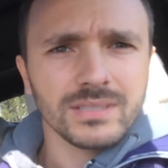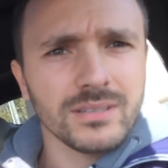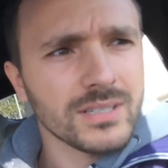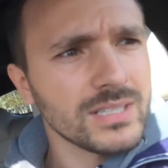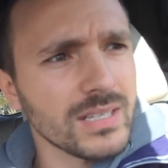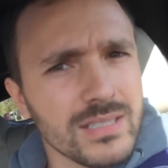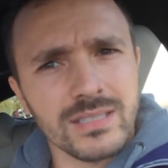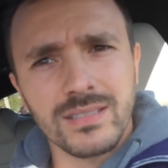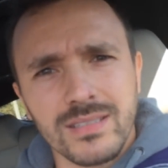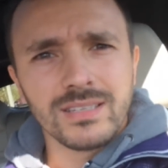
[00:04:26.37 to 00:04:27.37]
Ах,
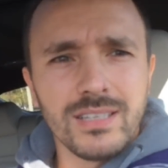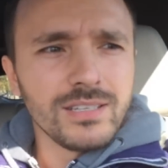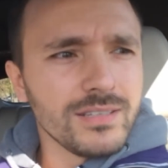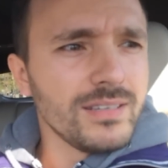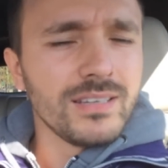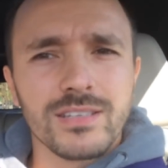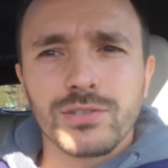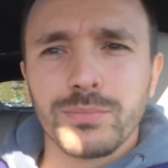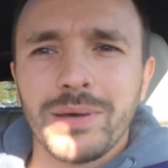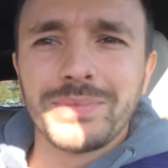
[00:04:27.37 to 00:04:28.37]
сейчас.
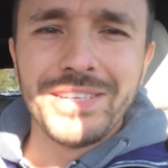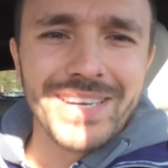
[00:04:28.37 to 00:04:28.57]
Чтобы нам не